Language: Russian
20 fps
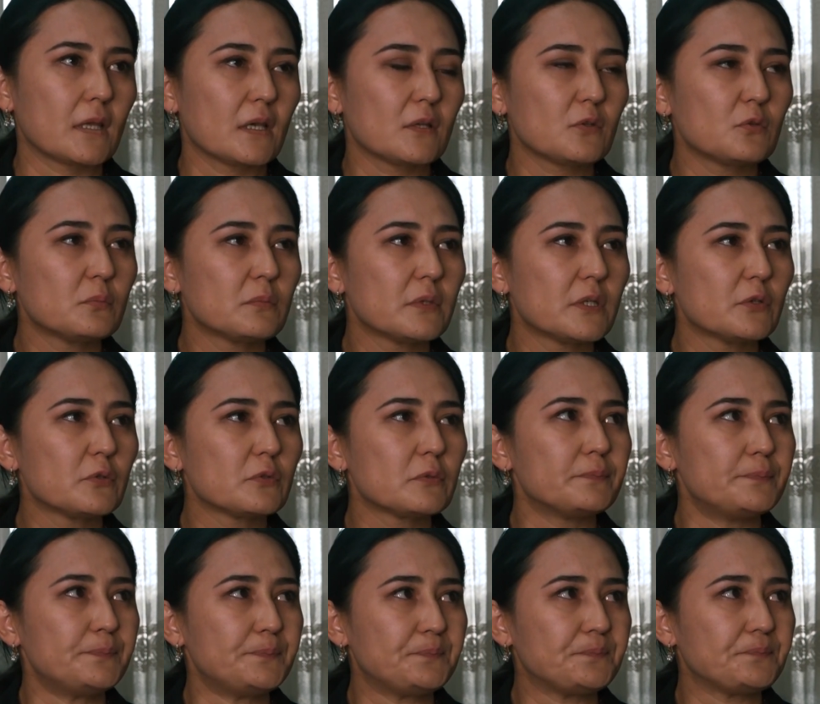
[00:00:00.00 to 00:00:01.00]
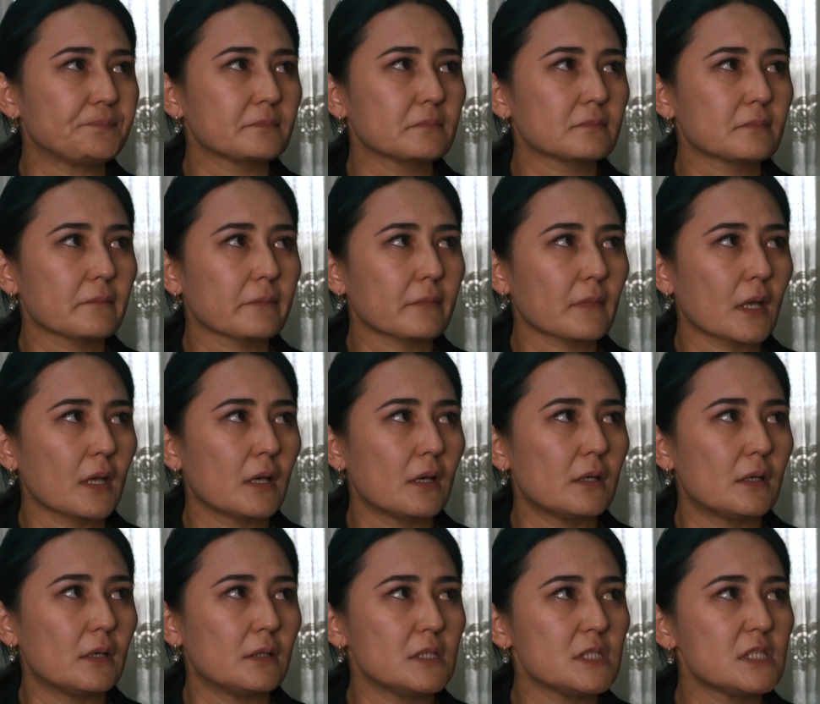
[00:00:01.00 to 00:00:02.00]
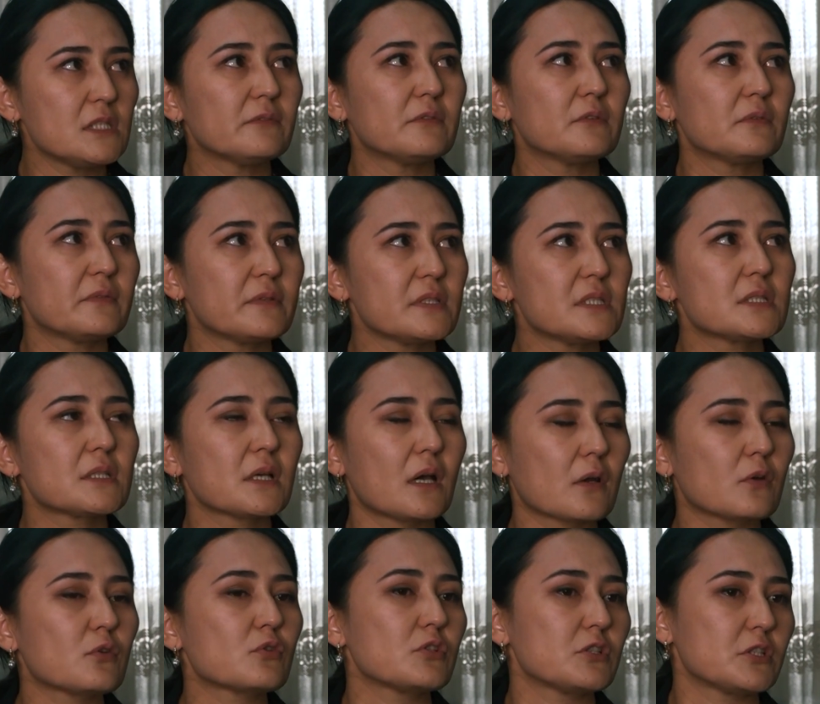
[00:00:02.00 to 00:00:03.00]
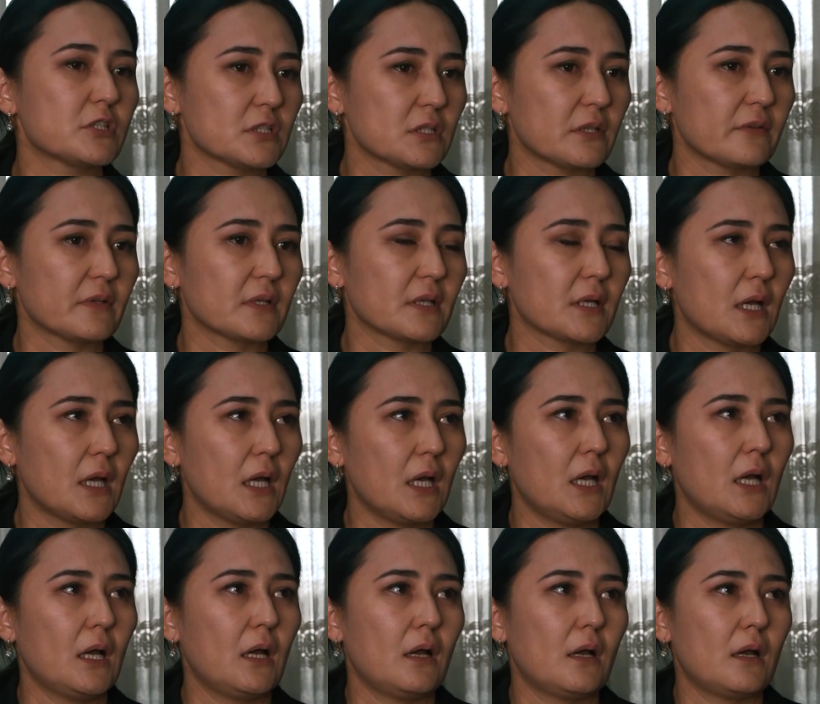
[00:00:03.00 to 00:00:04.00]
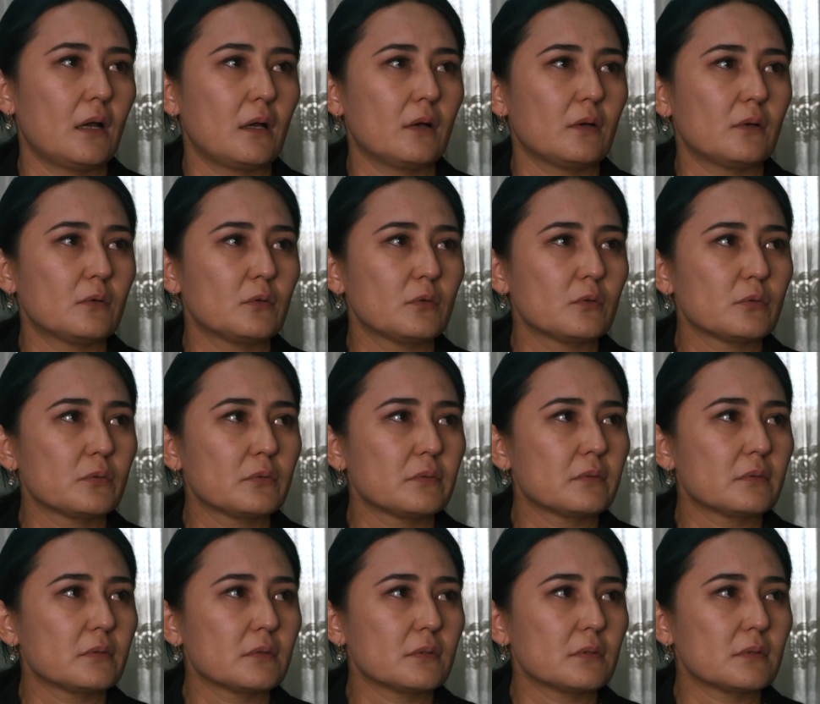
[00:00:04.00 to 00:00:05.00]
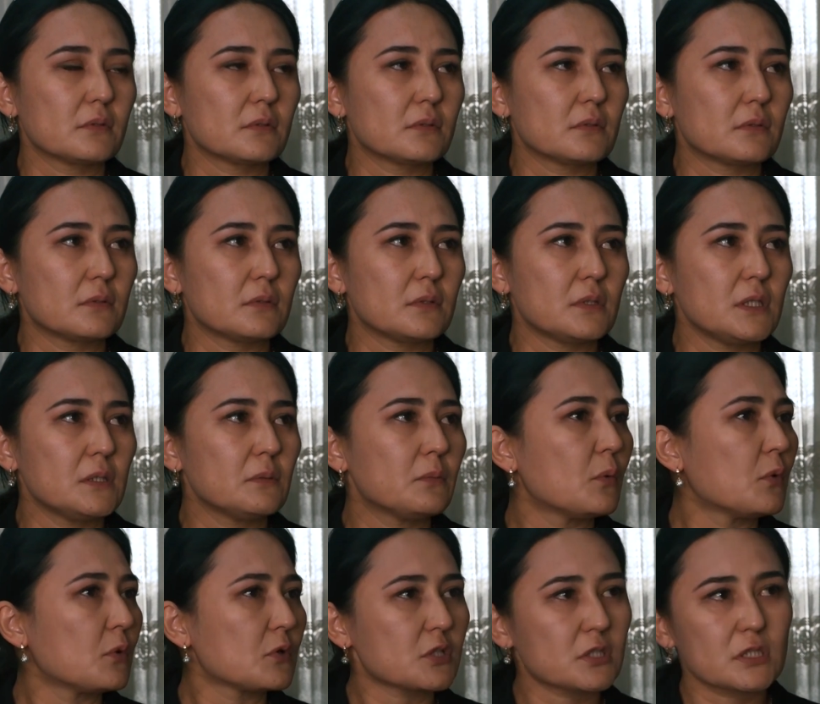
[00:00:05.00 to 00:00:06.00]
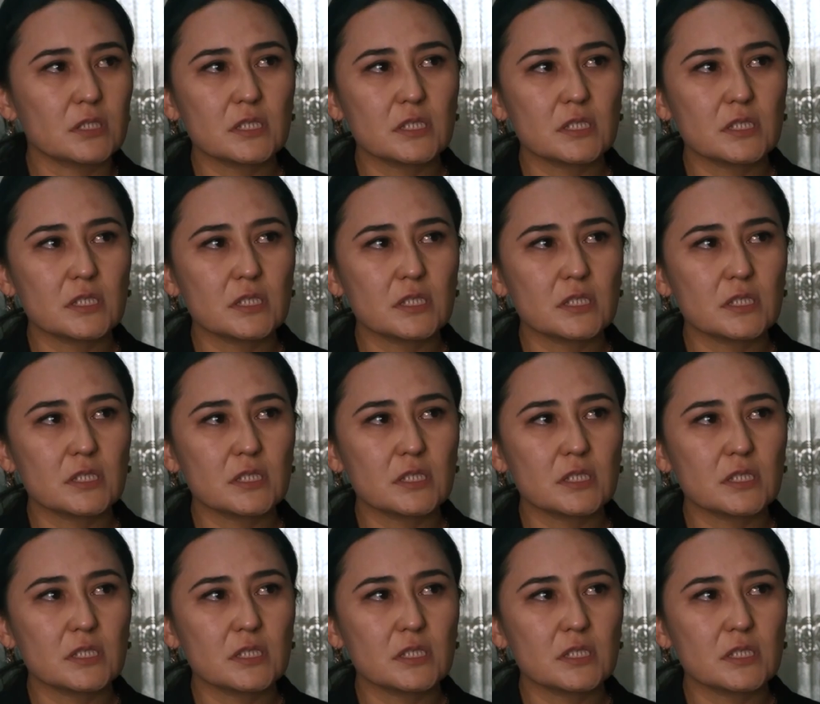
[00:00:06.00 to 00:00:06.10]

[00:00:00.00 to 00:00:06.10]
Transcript: я думаю, а, из него выйдет хороший человек. Он не, мож,